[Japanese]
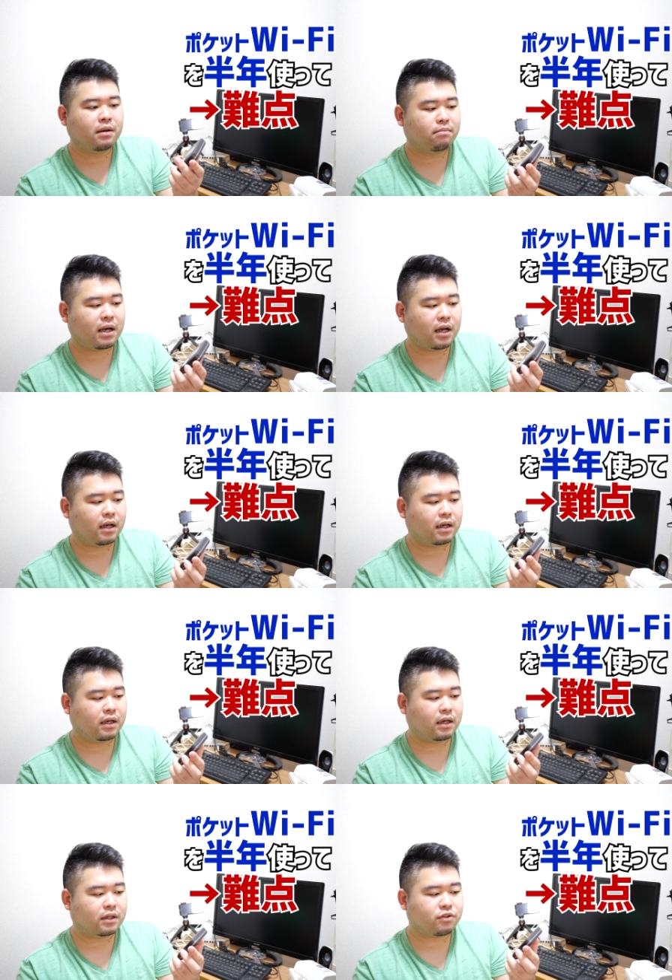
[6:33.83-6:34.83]
ま
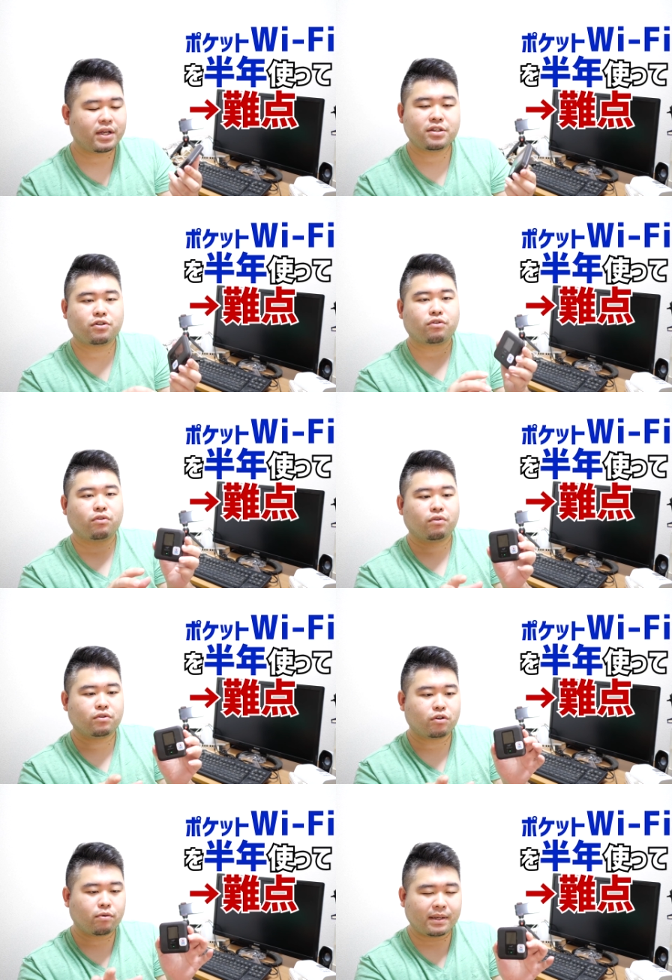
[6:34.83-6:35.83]
あ、あとりあえずちょっと
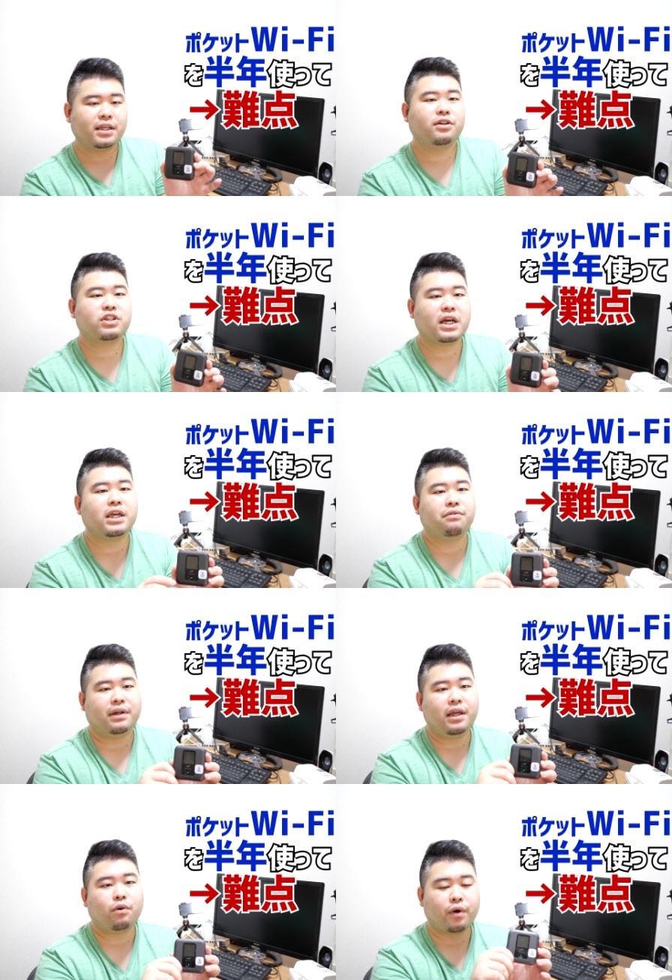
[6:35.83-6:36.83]
その場にいる社員
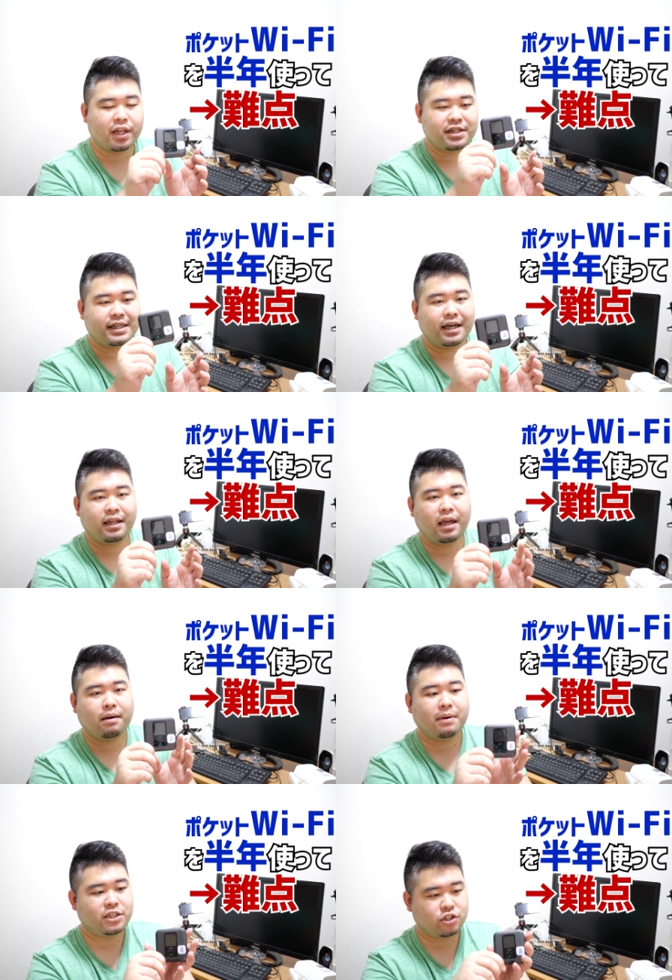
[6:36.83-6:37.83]
はね、これにつない
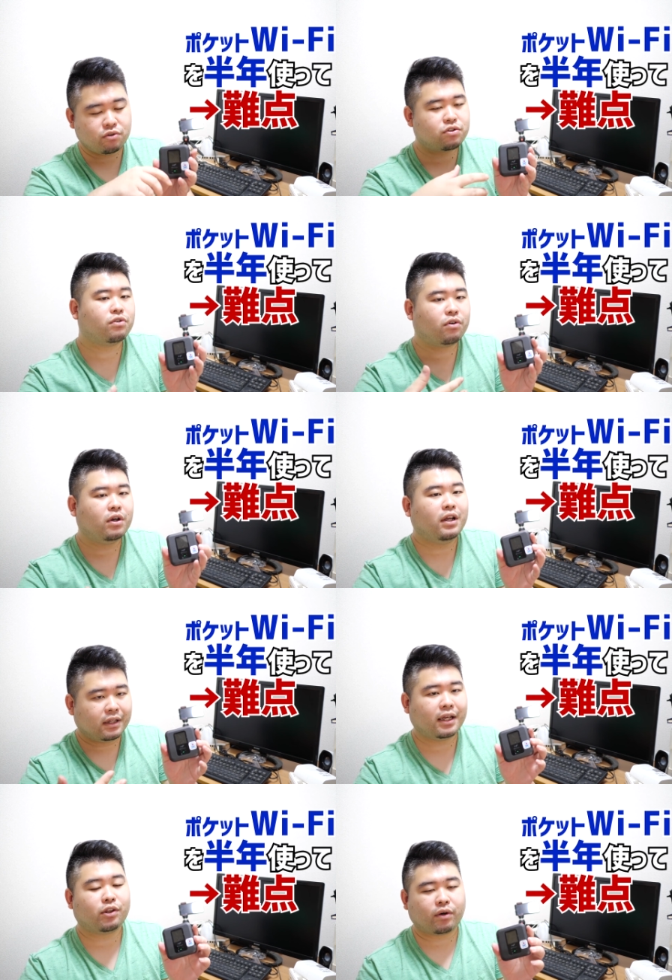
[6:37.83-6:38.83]
で、まあ一応その、
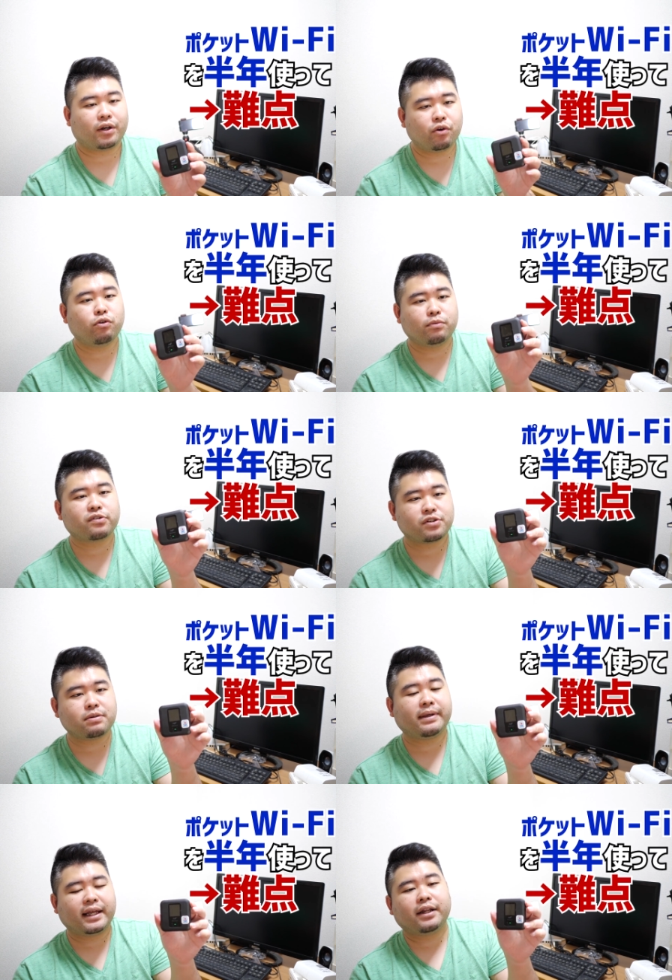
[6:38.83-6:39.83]
なんとか業務を
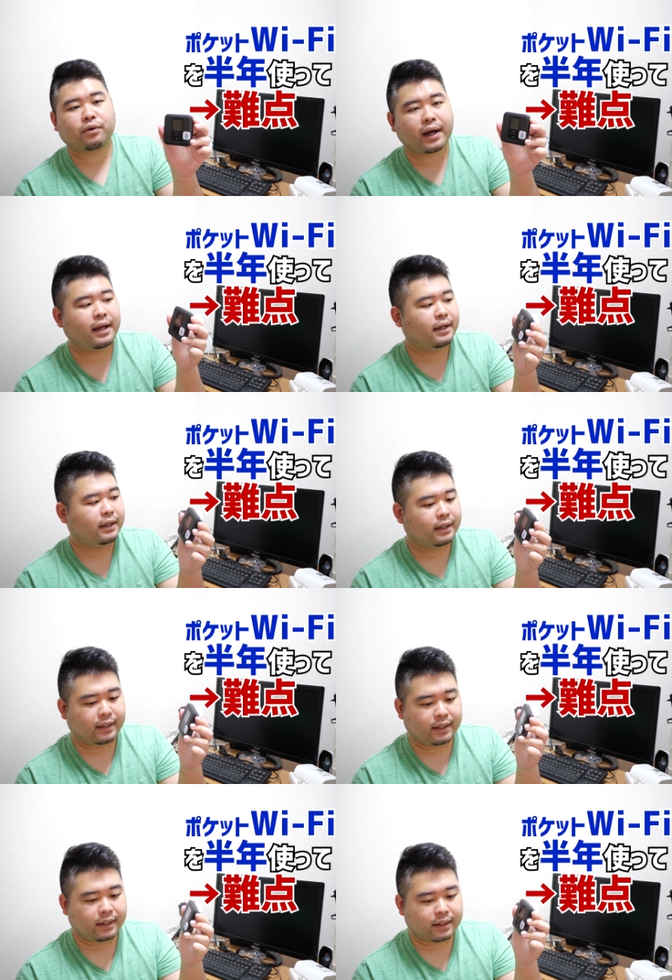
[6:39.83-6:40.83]
進めたりとか、
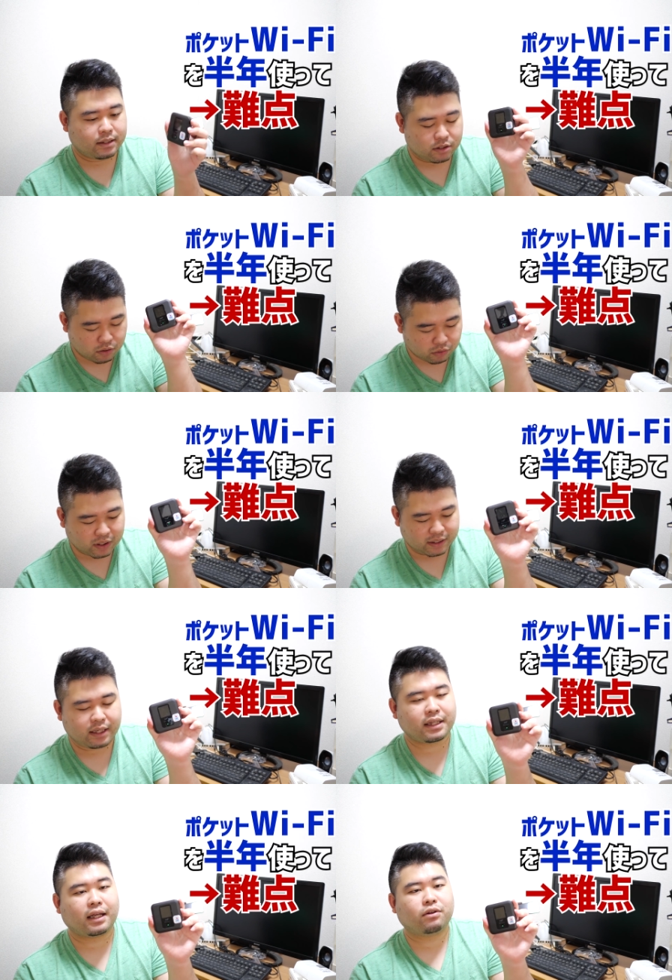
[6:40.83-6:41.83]
あすることがで
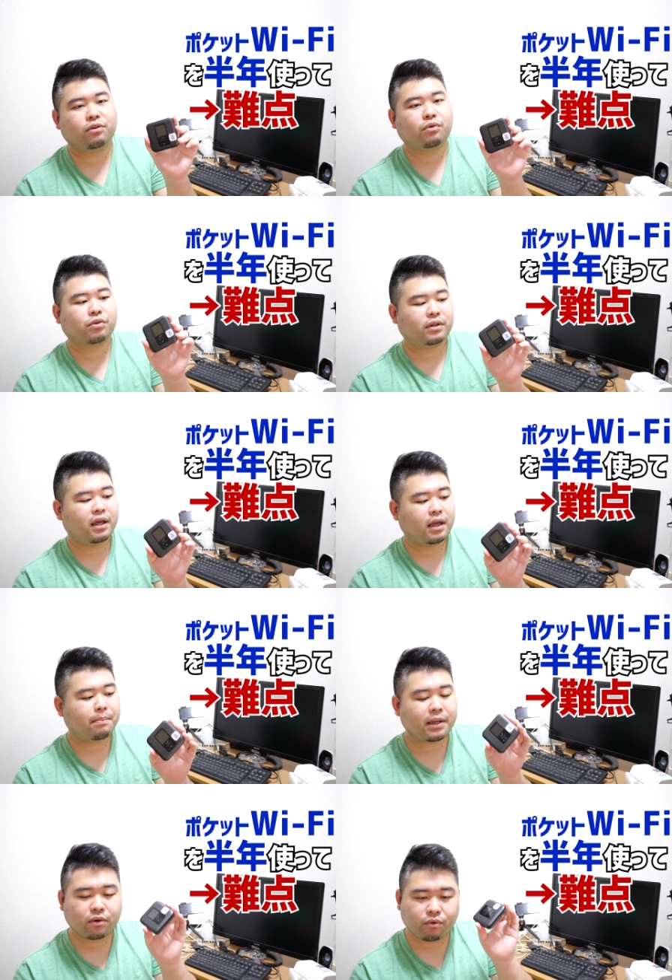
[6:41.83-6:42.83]
きたということで、
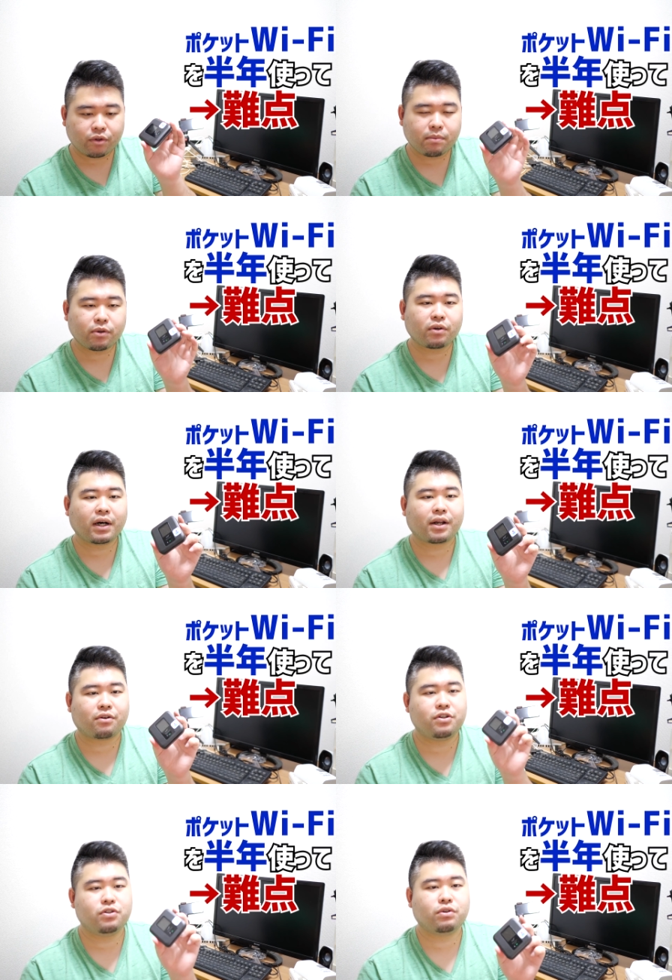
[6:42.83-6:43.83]
やっぱりこういうものがある
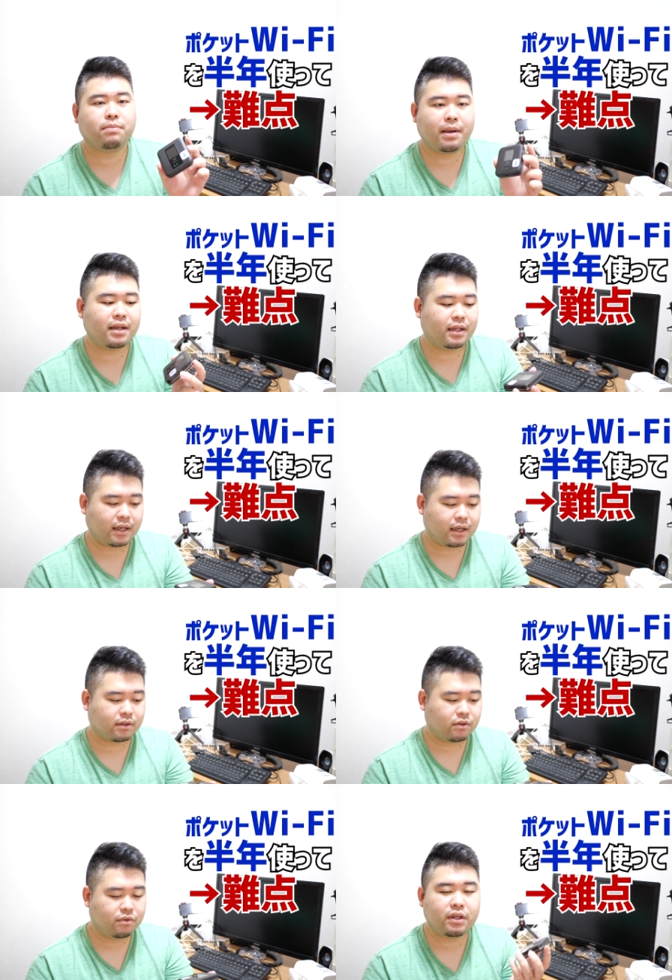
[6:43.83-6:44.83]
と非常に便利だ
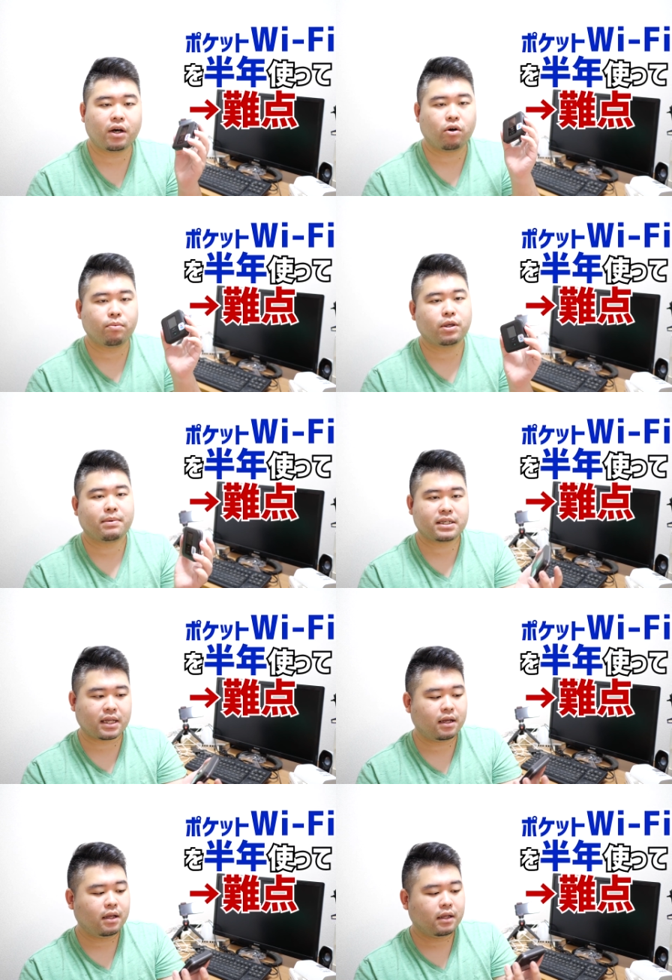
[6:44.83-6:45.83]
なっていうふうには思いました。